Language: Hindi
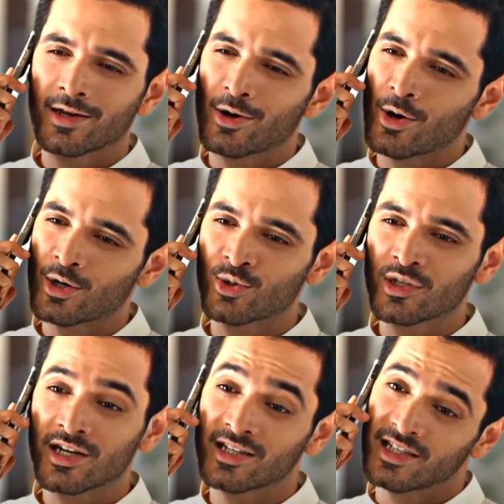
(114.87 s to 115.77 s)
है लेकिन
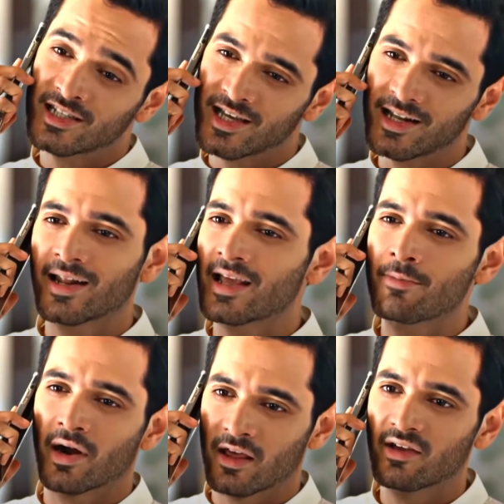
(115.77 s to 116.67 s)
औरतों की तरह चस्के लेने
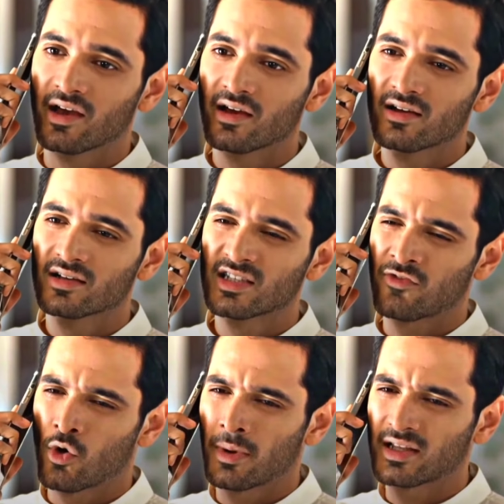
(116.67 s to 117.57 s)
की पड़ी हुई है
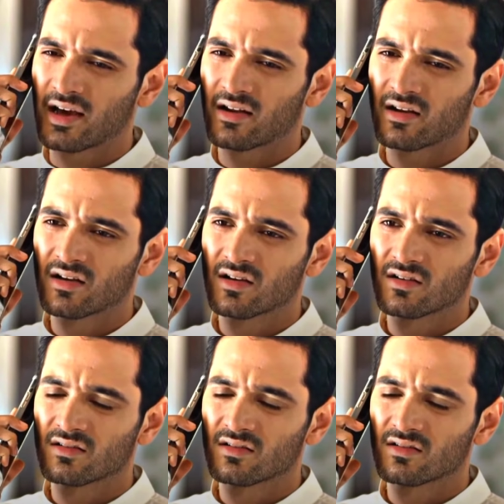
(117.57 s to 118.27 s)
चल फोन बंद कर